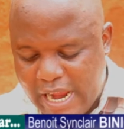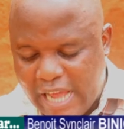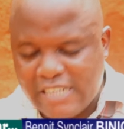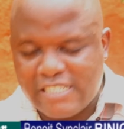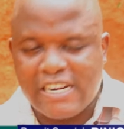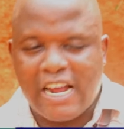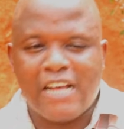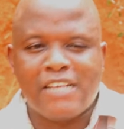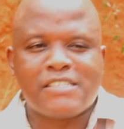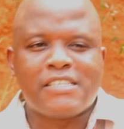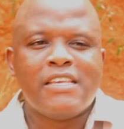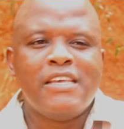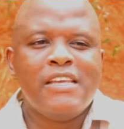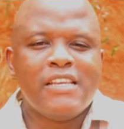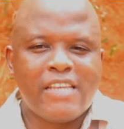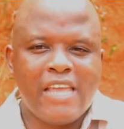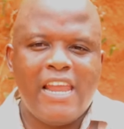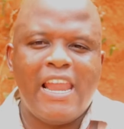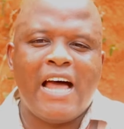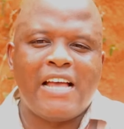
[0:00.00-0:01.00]

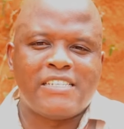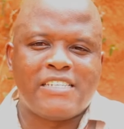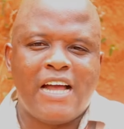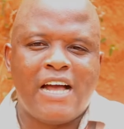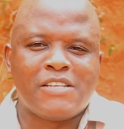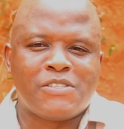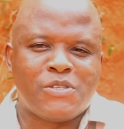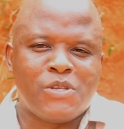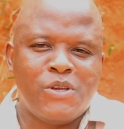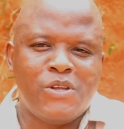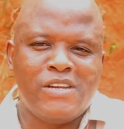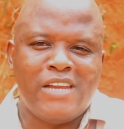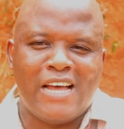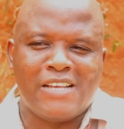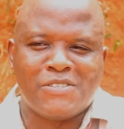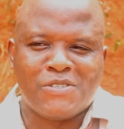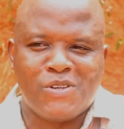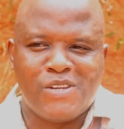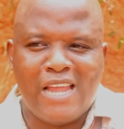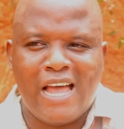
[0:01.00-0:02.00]
l'agence,
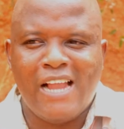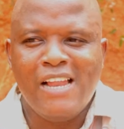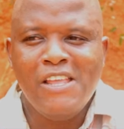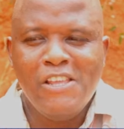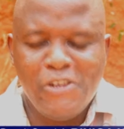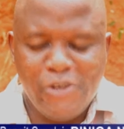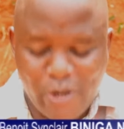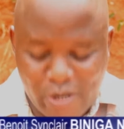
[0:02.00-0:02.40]
nationale